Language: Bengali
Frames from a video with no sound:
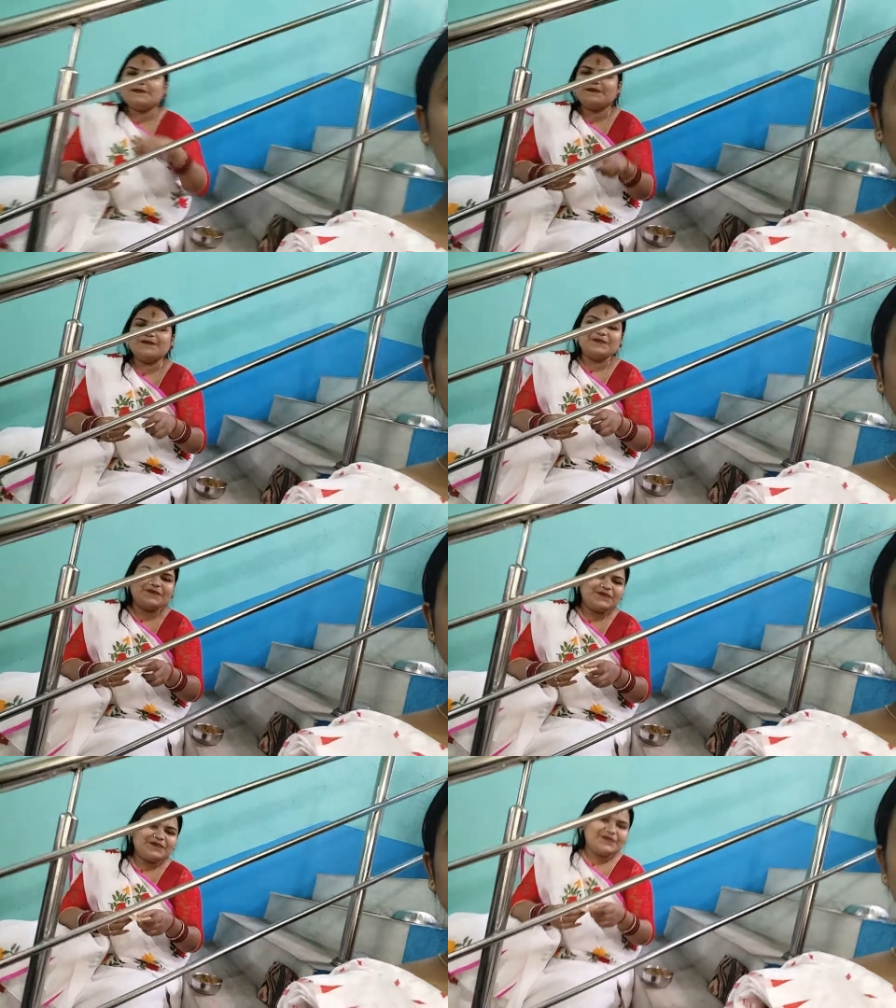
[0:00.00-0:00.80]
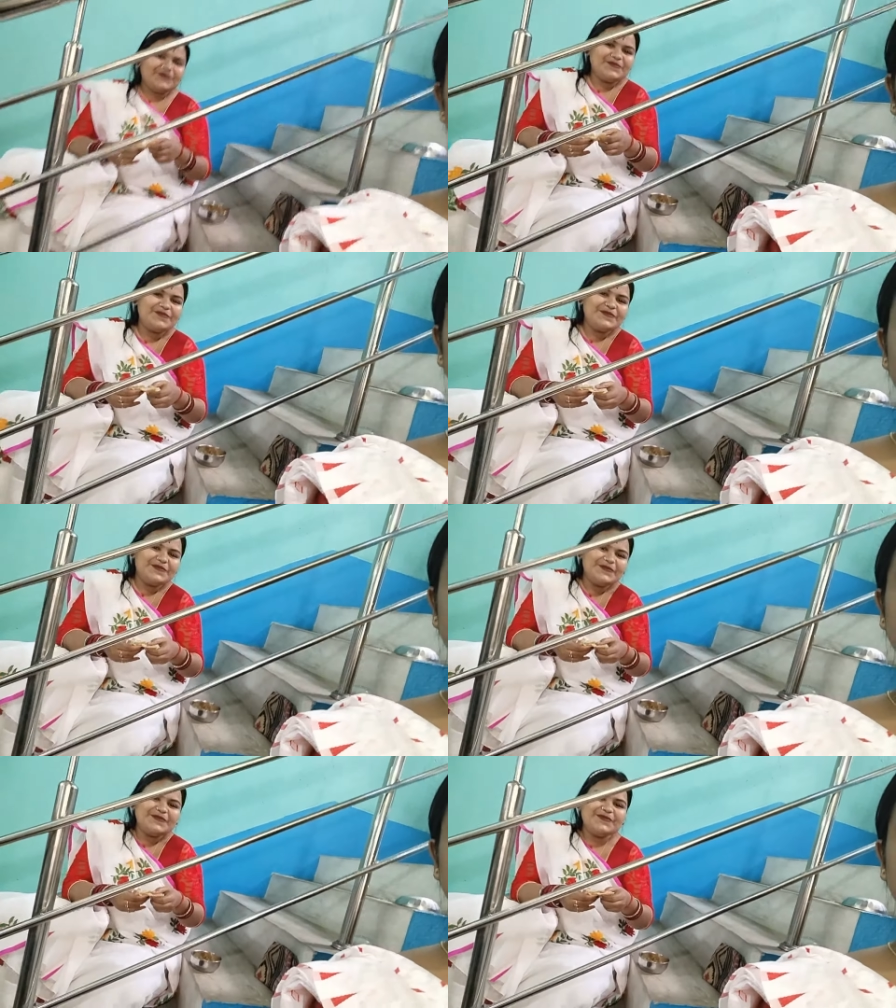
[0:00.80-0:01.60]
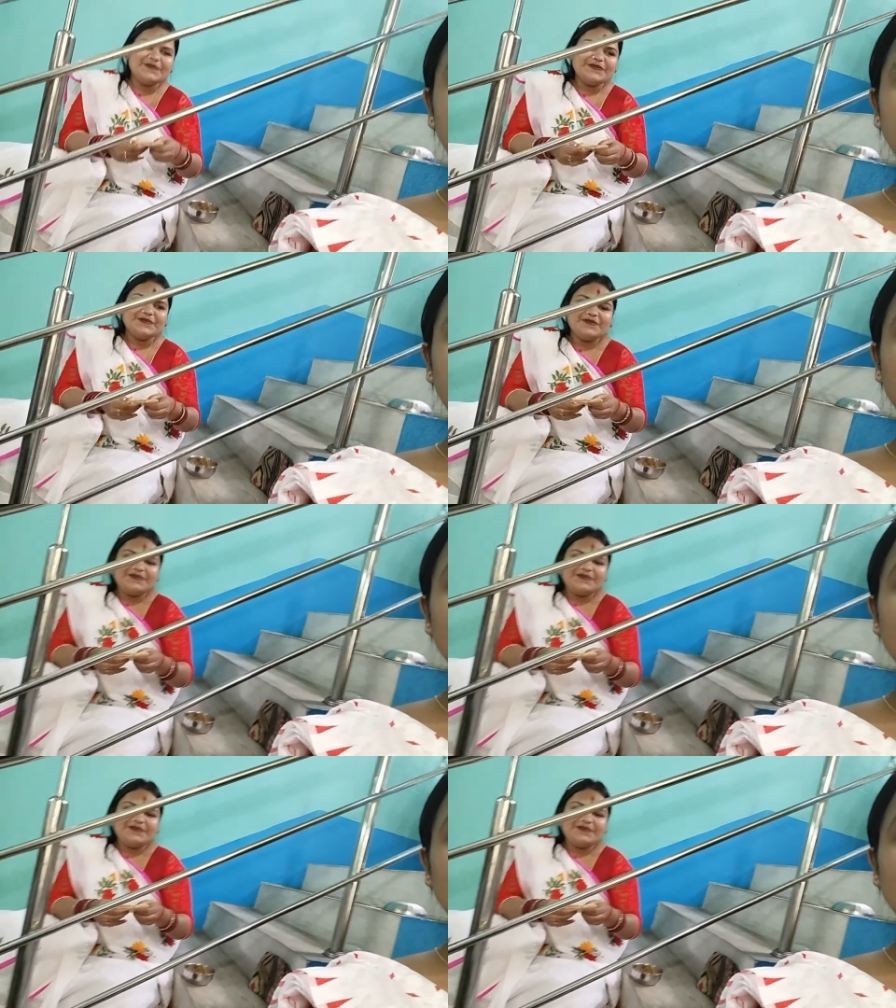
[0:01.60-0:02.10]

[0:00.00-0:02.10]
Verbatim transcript: ও খাচ্ছে দেখো সিঁড়িতে বসেই মানে